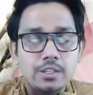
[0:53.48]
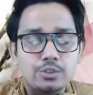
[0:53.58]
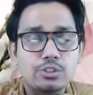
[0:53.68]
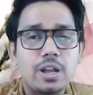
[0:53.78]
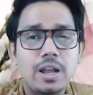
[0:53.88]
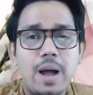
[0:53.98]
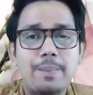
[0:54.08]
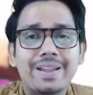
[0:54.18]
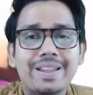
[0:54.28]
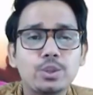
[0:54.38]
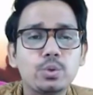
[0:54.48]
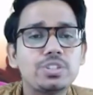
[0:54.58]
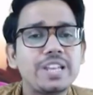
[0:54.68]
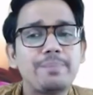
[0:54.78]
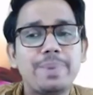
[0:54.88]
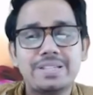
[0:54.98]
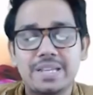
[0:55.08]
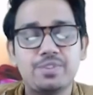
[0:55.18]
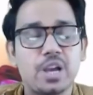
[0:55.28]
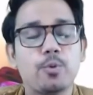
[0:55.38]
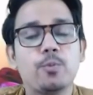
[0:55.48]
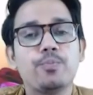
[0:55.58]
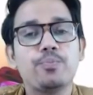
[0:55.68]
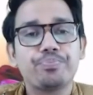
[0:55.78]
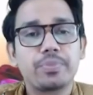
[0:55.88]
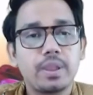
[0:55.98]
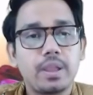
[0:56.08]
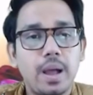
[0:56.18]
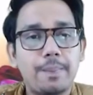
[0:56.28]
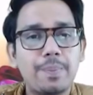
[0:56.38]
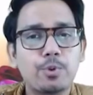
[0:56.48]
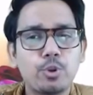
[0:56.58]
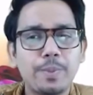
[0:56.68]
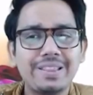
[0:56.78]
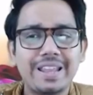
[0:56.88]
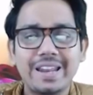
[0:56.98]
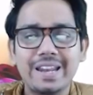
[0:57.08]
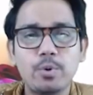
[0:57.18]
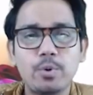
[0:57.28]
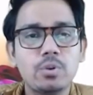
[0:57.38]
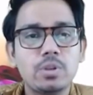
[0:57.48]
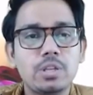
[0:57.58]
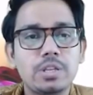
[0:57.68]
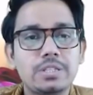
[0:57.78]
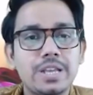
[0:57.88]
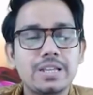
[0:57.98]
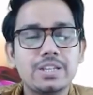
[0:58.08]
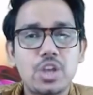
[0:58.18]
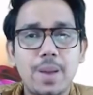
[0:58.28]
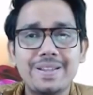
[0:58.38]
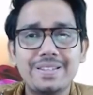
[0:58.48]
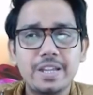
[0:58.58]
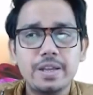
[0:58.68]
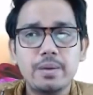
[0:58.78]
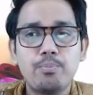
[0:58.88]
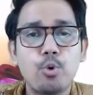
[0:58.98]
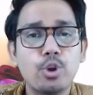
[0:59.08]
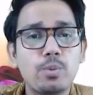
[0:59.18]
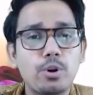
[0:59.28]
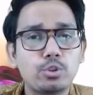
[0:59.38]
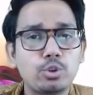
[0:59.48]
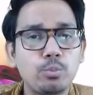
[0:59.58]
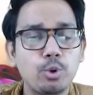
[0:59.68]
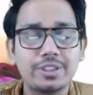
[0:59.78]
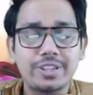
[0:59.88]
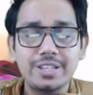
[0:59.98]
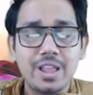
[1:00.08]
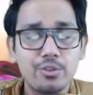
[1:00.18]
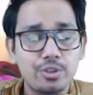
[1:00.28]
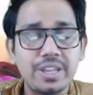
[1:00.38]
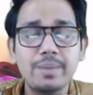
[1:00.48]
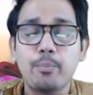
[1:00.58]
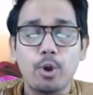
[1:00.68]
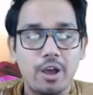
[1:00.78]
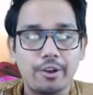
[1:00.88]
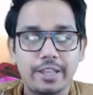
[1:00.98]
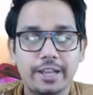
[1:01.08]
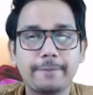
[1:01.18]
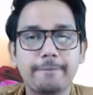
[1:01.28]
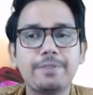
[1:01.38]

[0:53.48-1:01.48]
সুতরাং আমরা কিন্তু স্টেপ বাই স্টেপ যাব আমরা প্রথমেই দেখে নেব যে সামাজিক পরিবর্তন বলতে সাধারণত কি বলা হয়ে থাকে